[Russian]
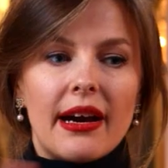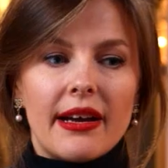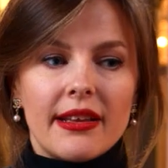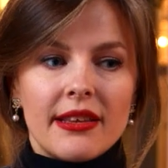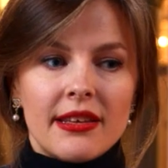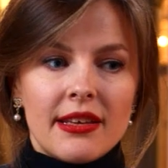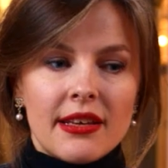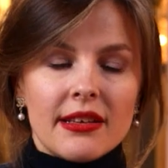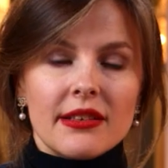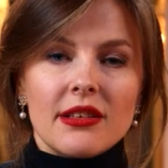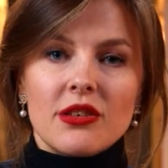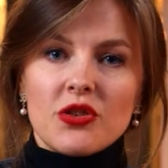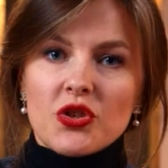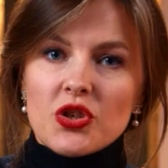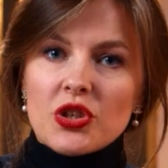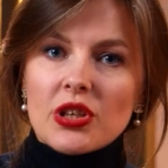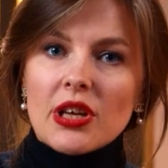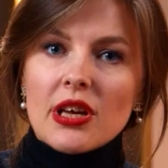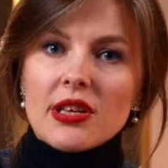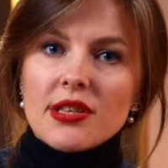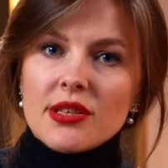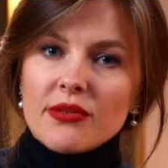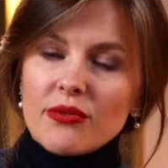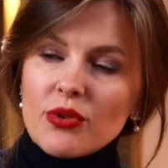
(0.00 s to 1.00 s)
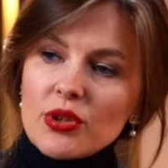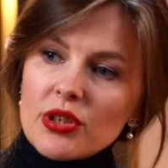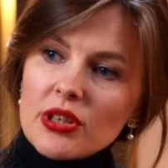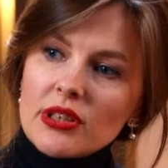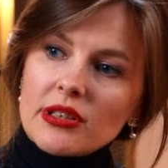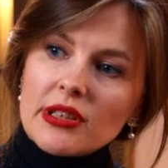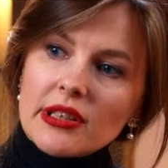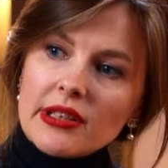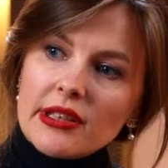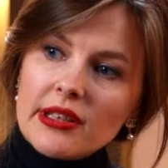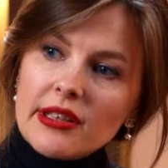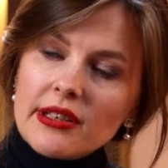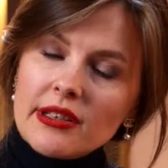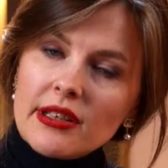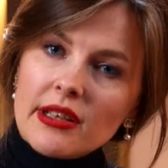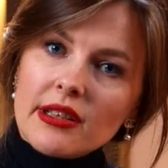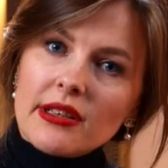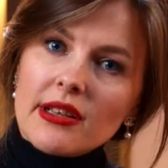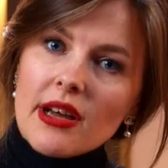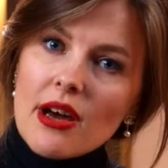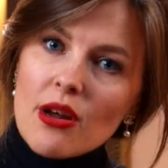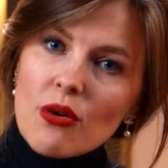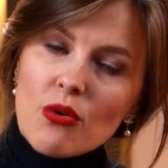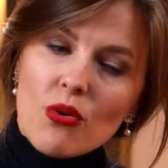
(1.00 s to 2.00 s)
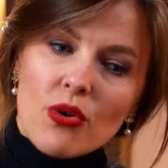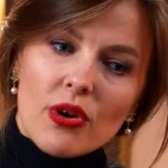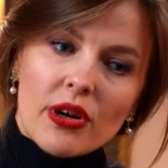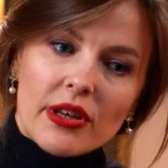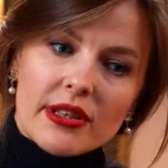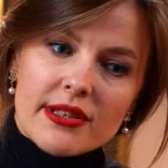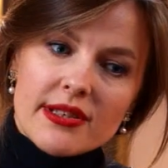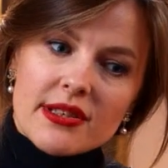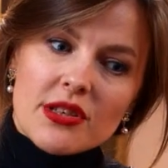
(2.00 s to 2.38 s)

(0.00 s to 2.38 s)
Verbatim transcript: а не начинайте вот этой длинной дорогой.